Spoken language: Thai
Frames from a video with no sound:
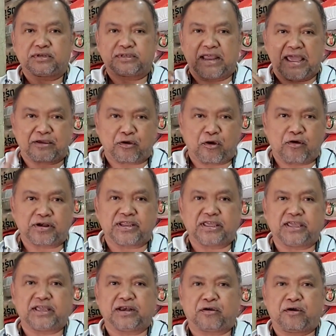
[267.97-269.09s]
แต่กอดี
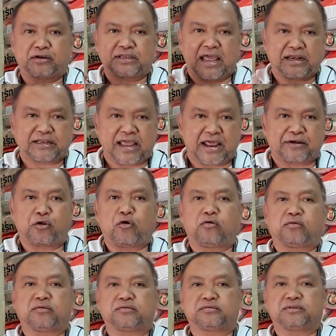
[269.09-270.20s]
แล้วก็ต้านทานโรค
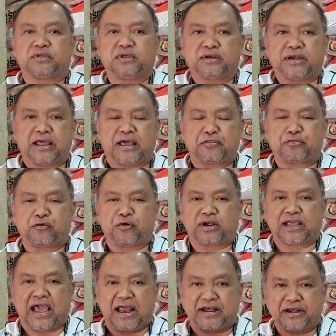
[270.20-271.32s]
ครับส่วน
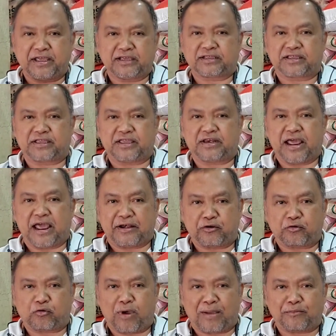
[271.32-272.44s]
การนึ่งกิน
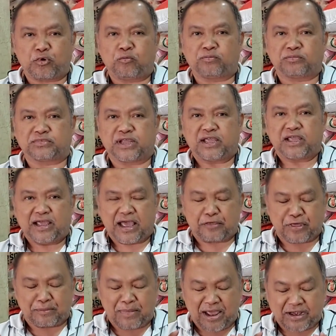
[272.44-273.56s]
ความนุ่ม
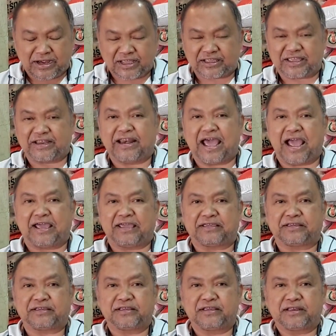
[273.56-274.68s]
สามารถนึ่งกินได้
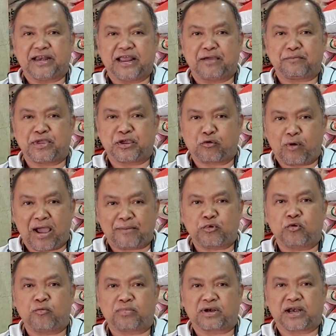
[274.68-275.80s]
มีความ
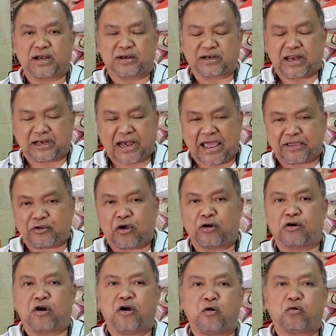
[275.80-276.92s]
นุ่มคล้ายๆกอ
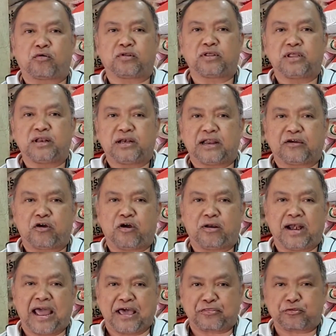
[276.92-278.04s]
ขอหก แล้วก็
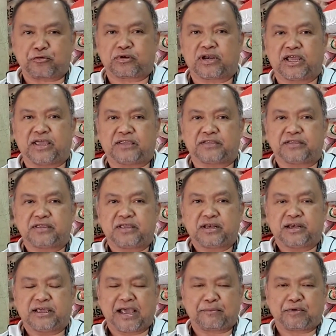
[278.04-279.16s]
ล่าสุดเลย
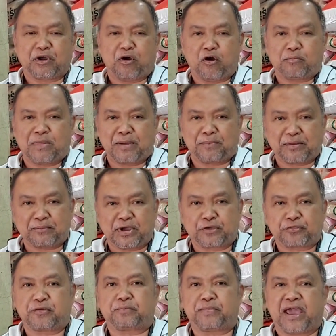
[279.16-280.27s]
นะครับเราออกมาเป็นเบอ
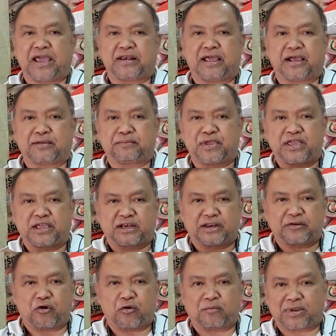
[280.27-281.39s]
ร์18นะมีก
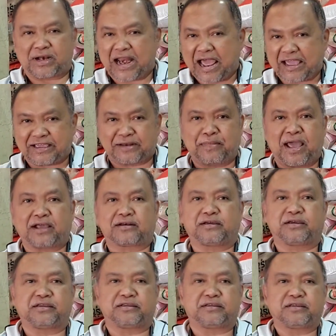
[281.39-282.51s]
ลิ่นหอมคล้ายกันมากเลย